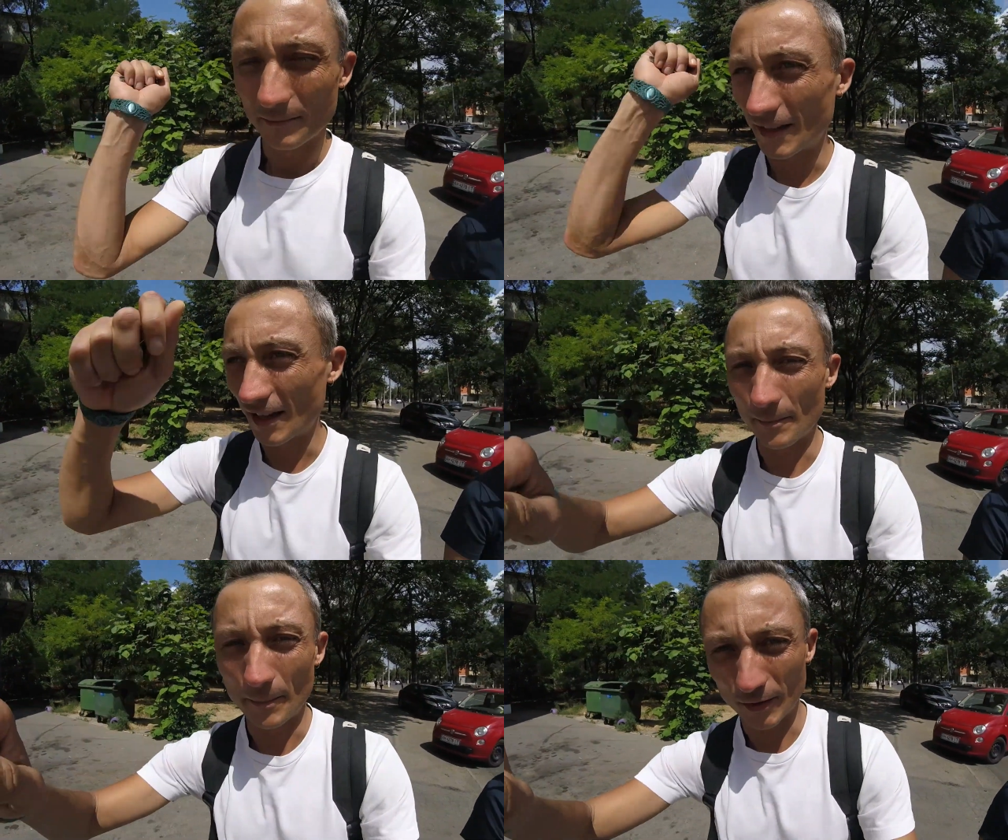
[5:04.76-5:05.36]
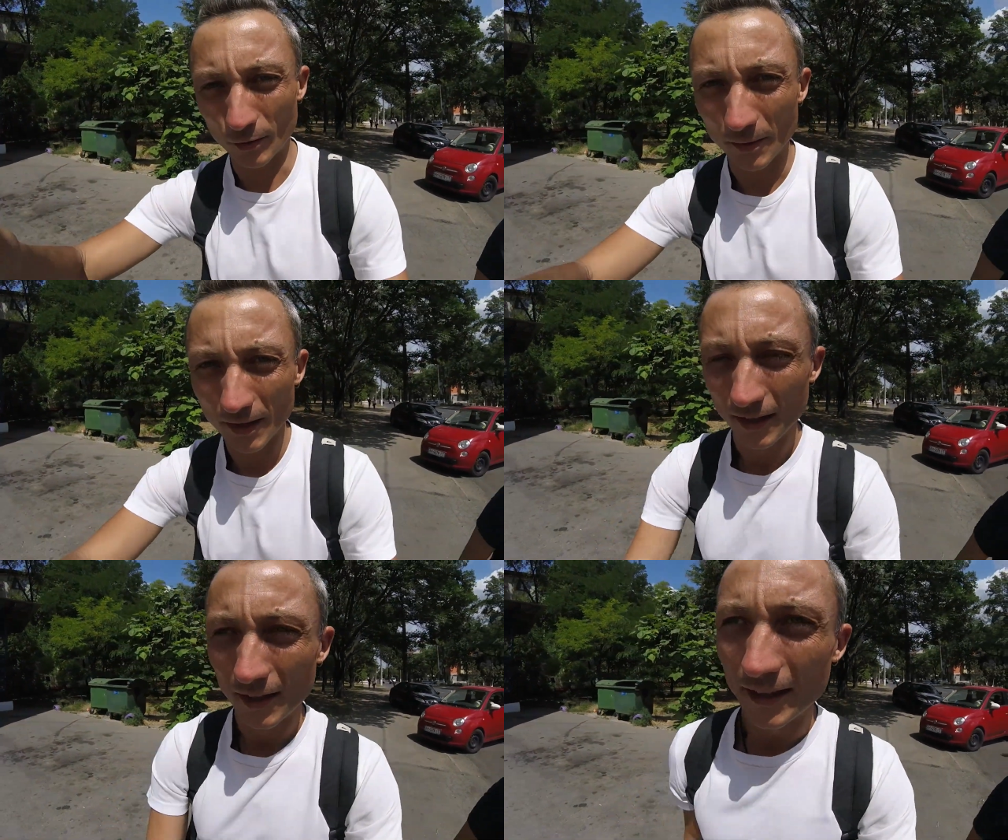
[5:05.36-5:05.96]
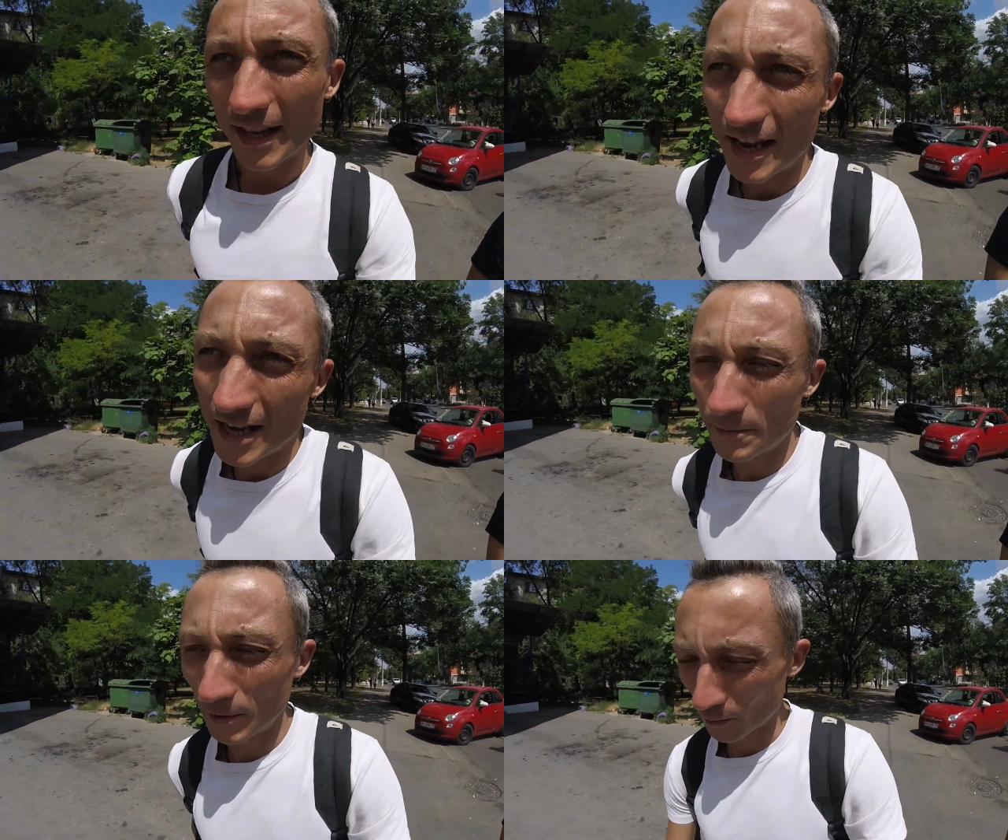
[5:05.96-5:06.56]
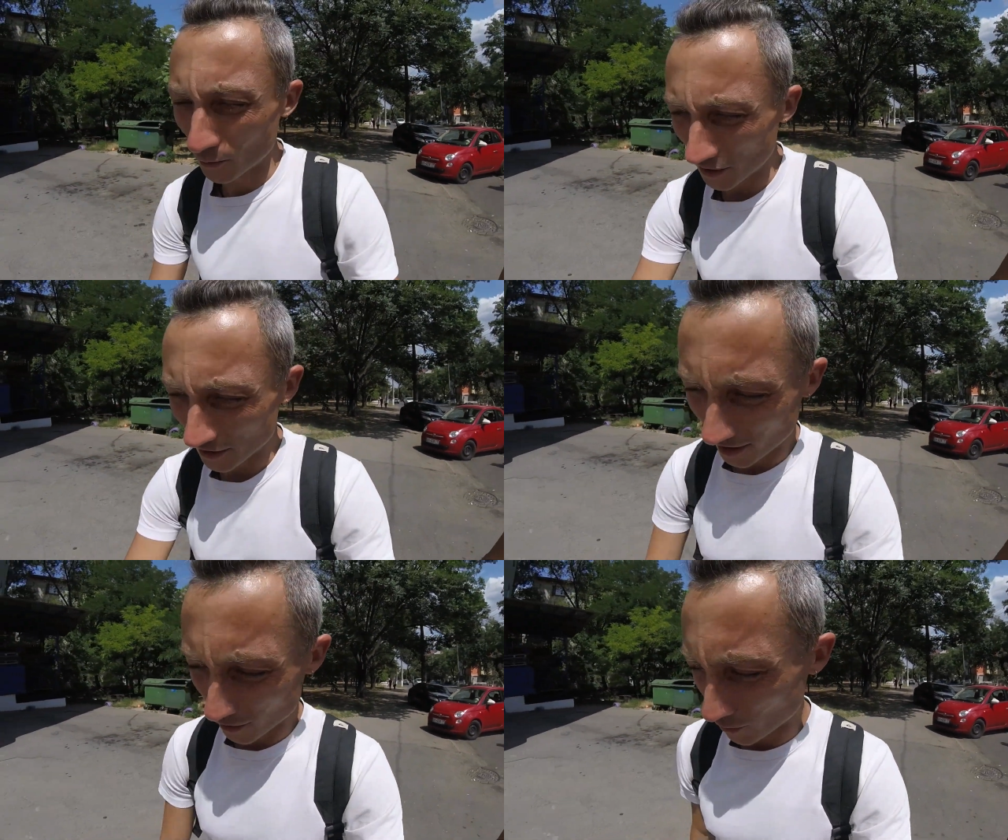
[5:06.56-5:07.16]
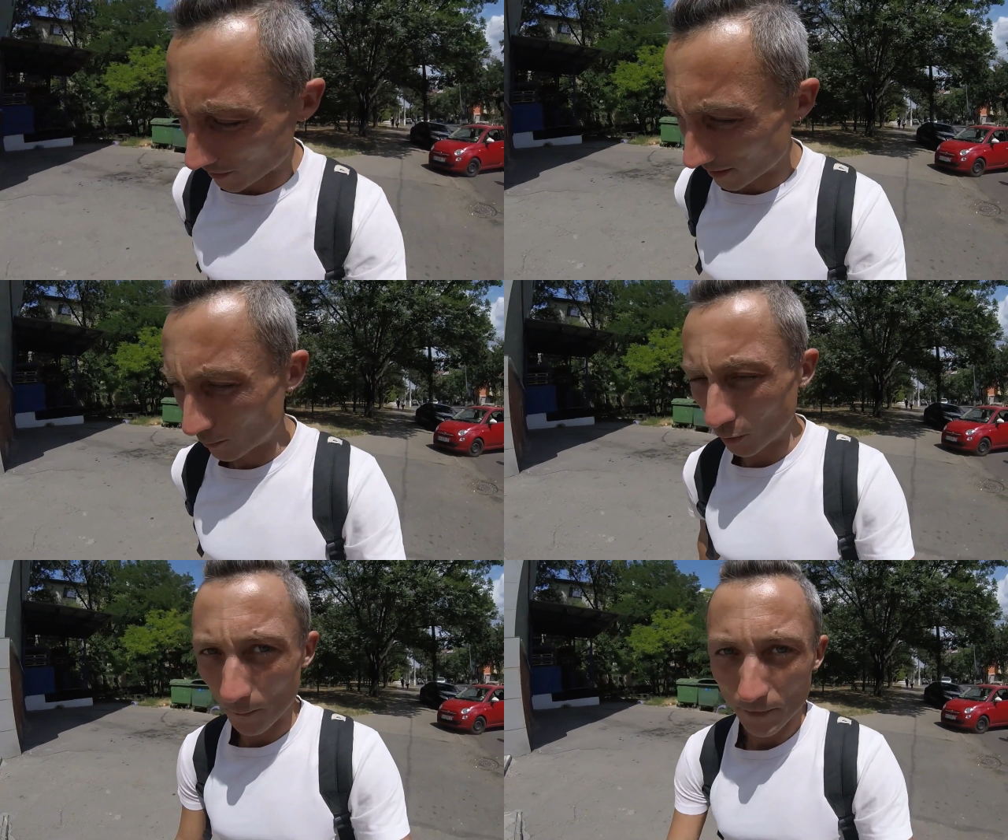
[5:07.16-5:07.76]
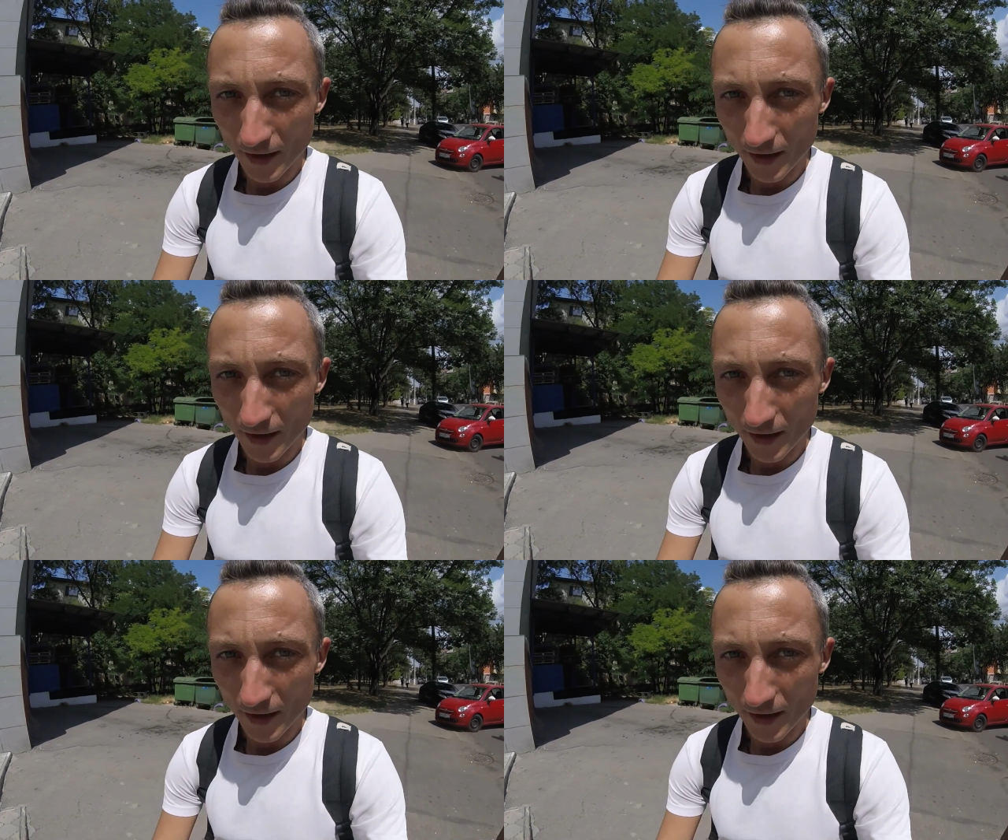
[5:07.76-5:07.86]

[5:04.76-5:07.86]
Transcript: Ладно, потом. Не, я ж потом уже не скажу, я забуду.